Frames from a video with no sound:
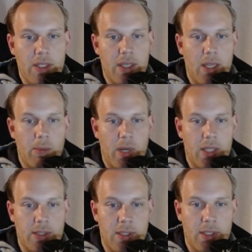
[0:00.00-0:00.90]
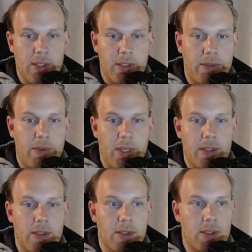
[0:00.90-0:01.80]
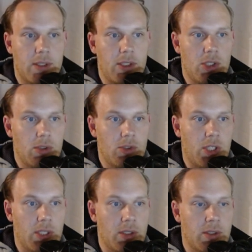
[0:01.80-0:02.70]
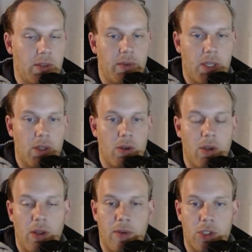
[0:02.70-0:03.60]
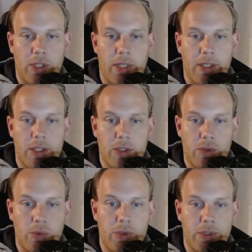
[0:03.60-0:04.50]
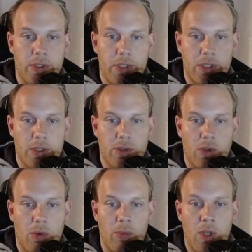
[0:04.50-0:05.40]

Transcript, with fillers: kein Platz. Die werden es nie checken. Die werden auch wahrscheinlich zu nichts kommen.